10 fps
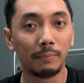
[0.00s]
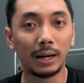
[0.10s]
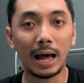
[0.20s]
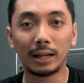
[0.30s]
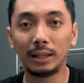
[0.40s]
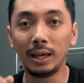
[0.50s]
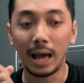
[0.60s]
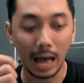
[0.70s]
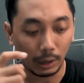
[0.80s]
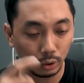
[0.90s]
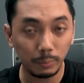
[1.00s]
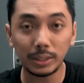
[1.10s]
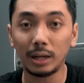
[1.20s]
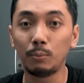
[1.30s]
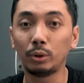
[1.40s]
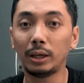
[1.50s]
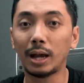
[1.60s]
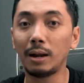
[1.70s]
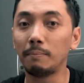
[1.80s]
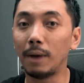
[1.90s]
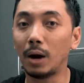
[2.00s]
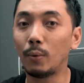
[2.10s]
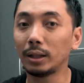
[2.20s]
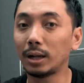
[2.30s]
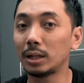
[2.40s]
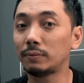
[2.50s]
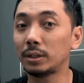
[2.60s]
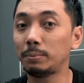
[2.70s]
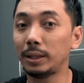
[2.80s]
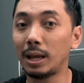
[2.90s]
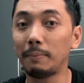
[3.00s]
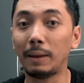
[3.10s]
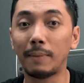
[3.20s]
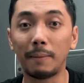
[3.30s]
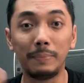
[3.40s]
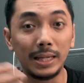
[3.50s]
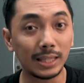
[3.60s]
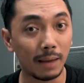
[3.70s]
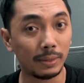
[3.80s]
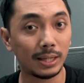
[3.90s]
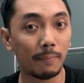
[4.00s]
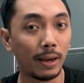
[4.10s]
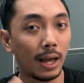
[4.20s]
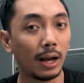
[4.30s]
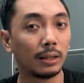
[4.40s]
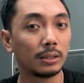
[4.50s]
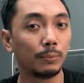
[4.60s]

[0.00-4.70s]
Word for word: berarti harus bisa dibuktikan bahwa transfer speed-nya memang bisa mencapai angka